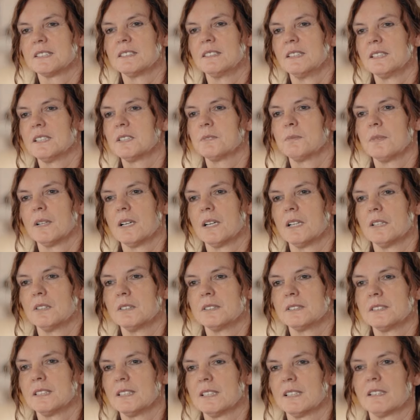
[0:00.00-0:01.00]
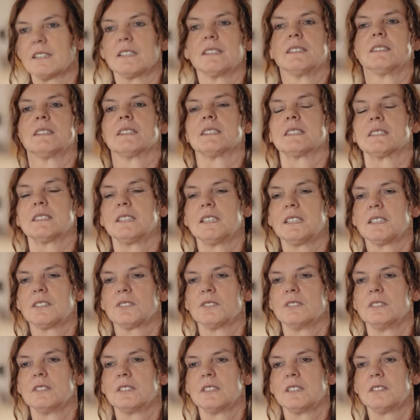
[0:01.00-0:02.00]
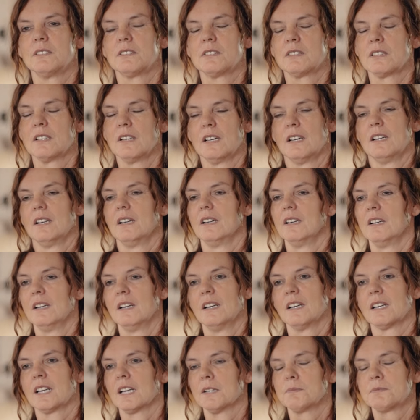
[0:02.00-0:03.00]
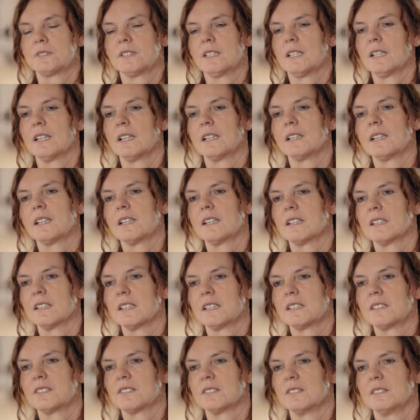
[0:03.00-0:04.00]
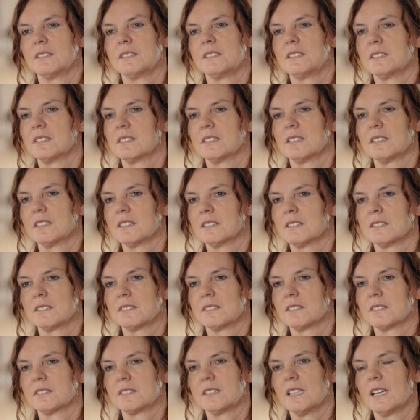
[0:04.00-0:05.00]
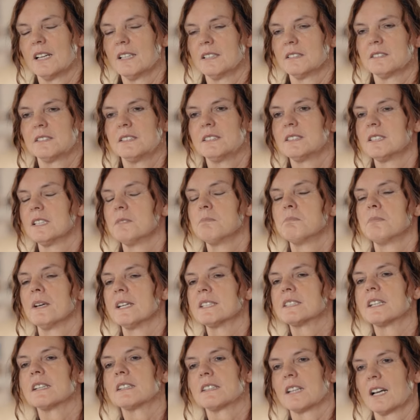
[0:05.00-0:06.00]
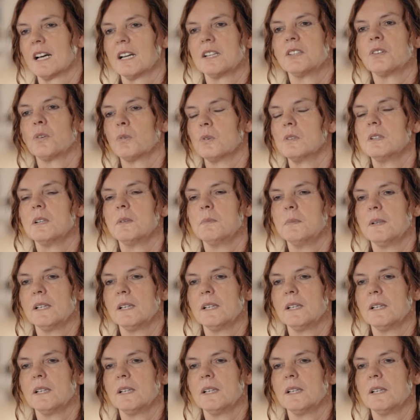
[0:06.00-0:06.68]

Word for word: es nicht mehr aus, ich kann das nicht und ich, ich habe es nicht hingekriegt und die, die sind besser dran ohne